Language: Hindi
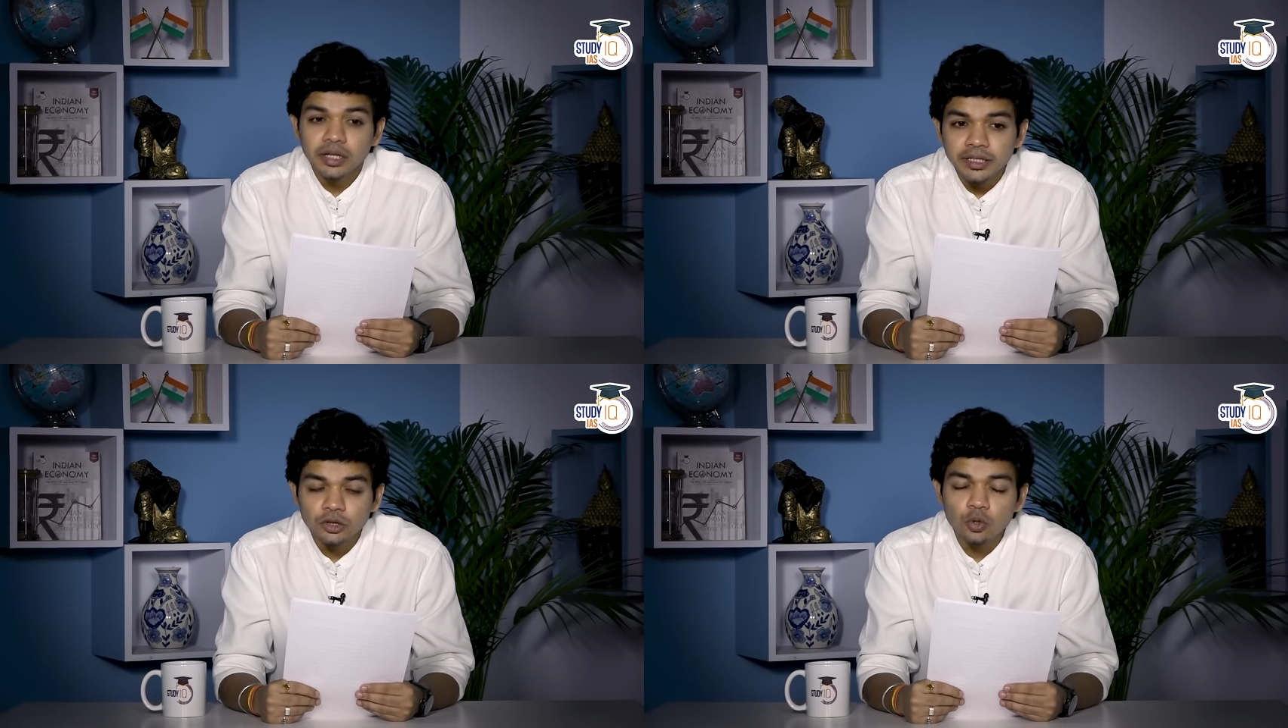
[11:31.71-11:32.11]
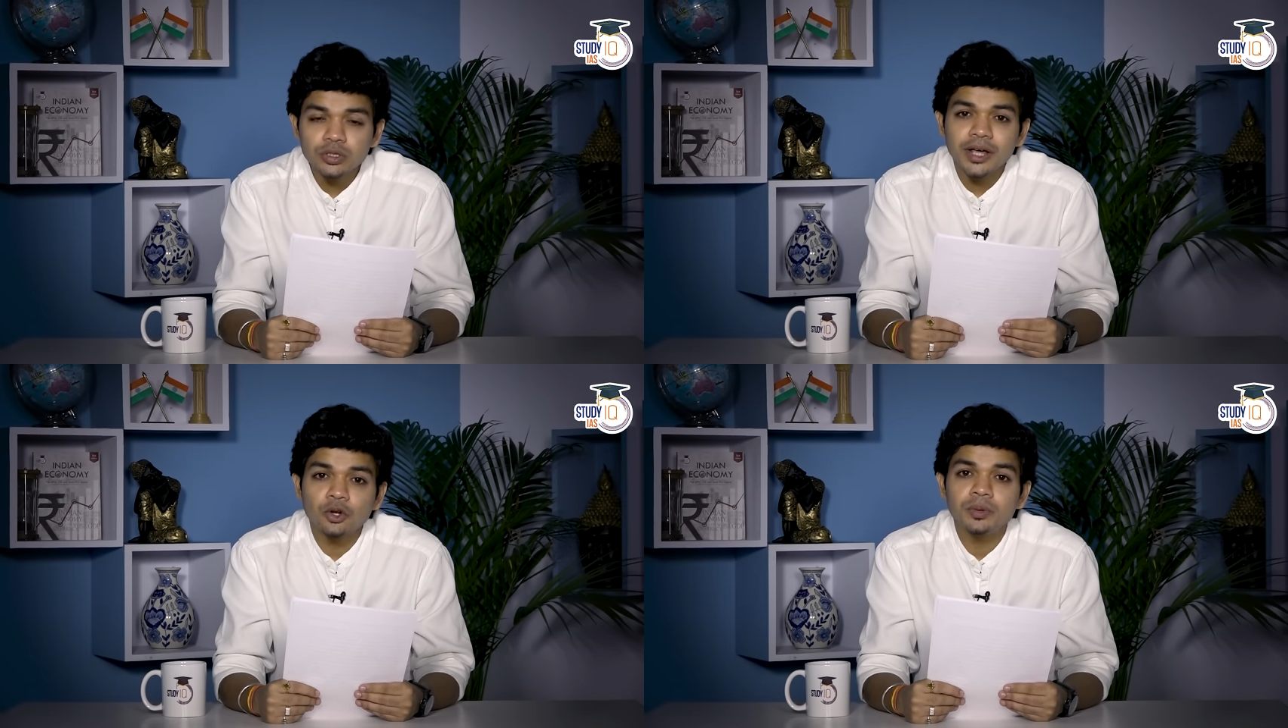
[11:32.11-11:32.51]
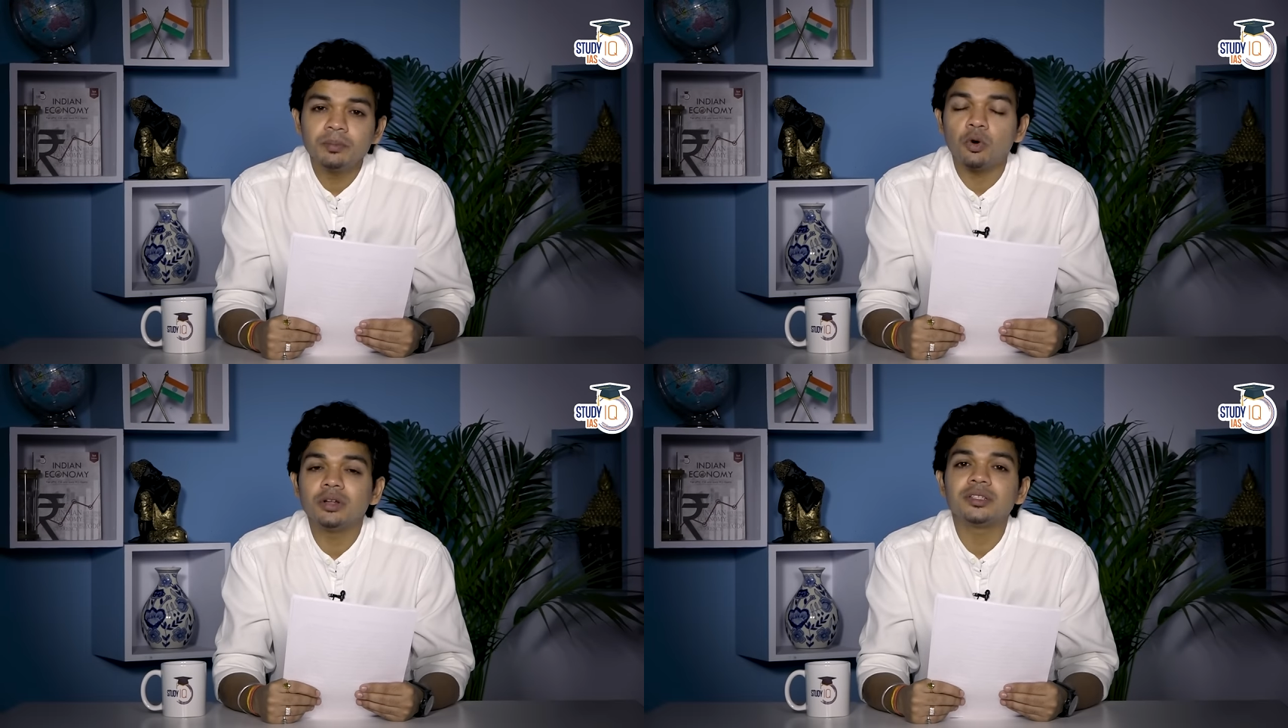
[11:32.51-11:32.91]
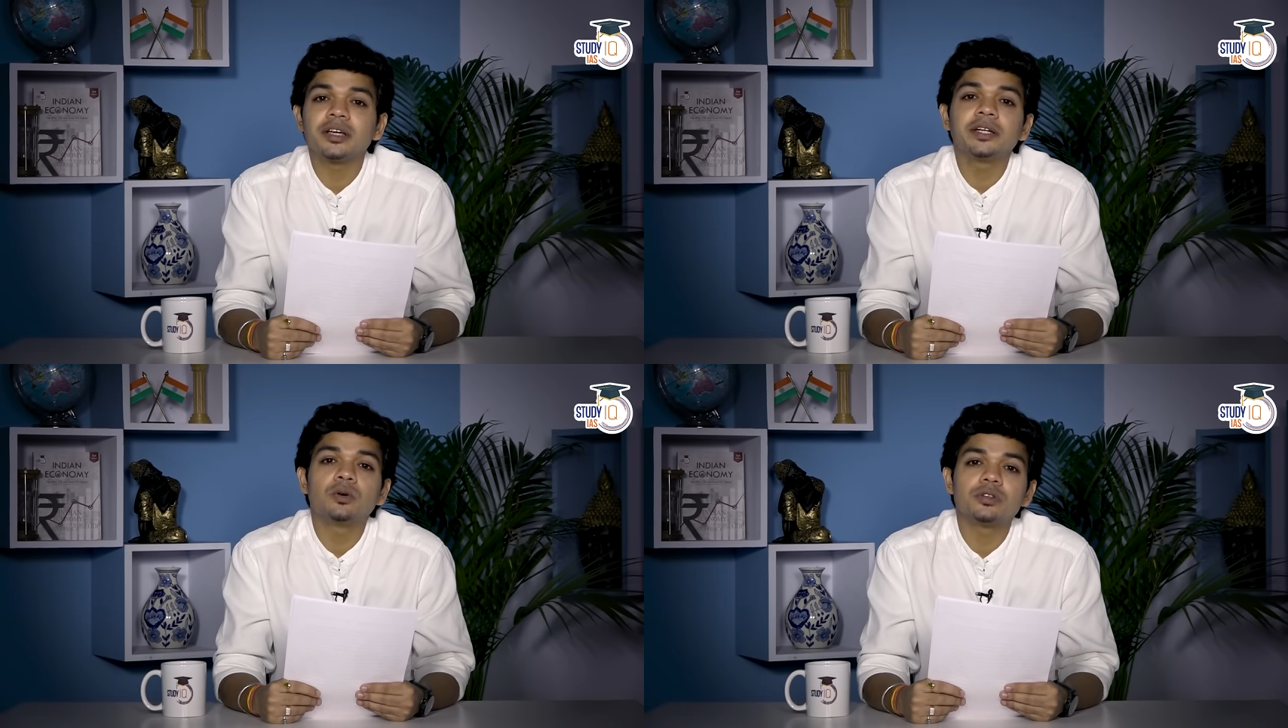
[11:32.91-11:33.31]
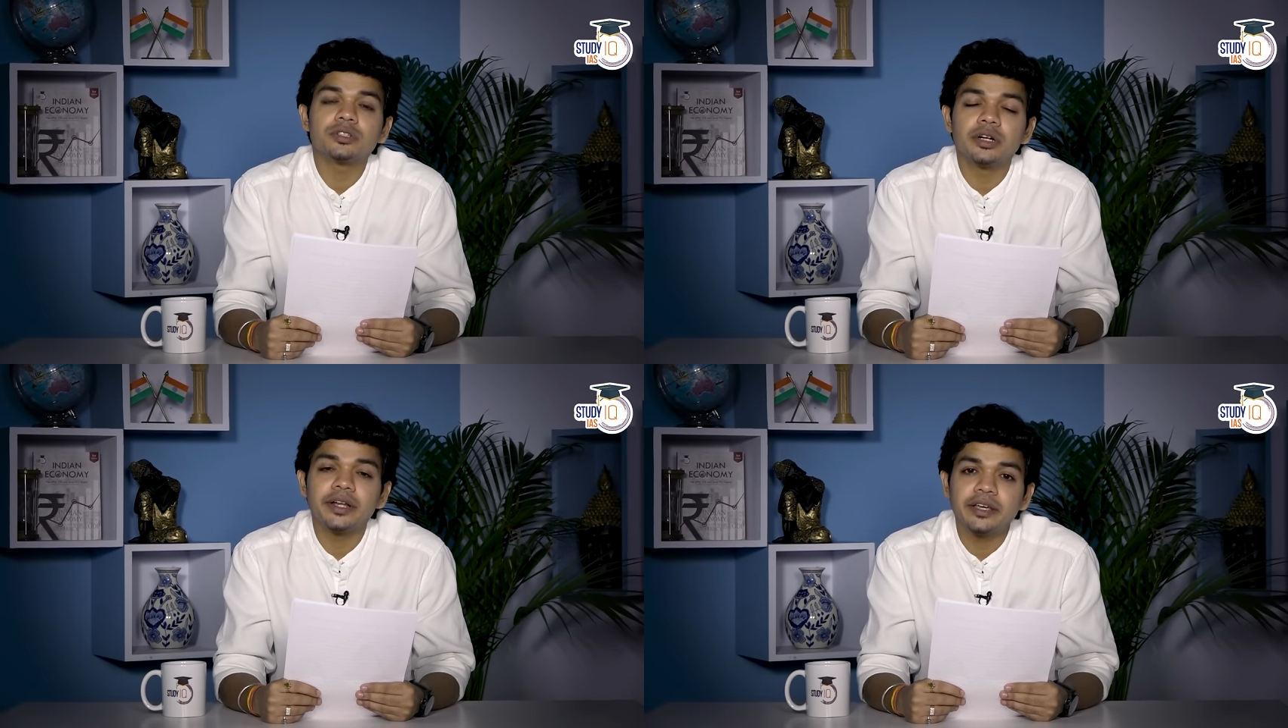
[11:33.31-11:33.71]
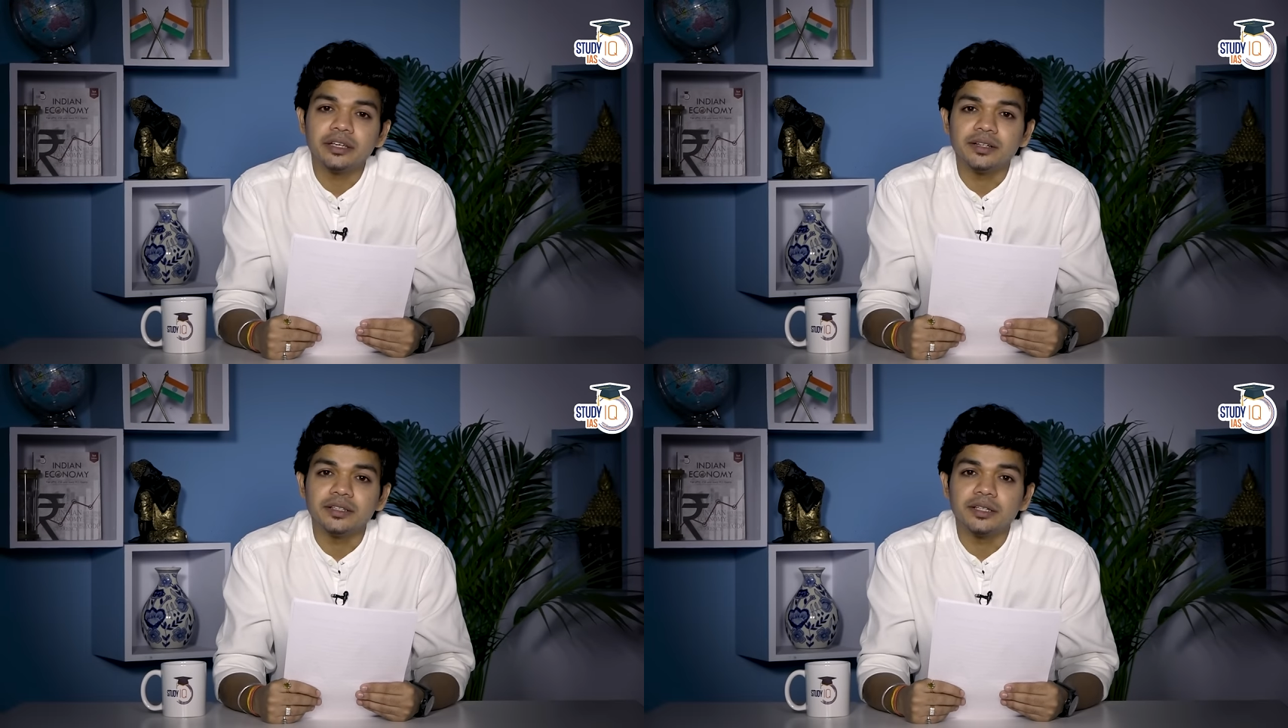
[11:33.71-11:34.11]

इन दो सालों में बहुत सारी कॉस्ट कटिंग की गई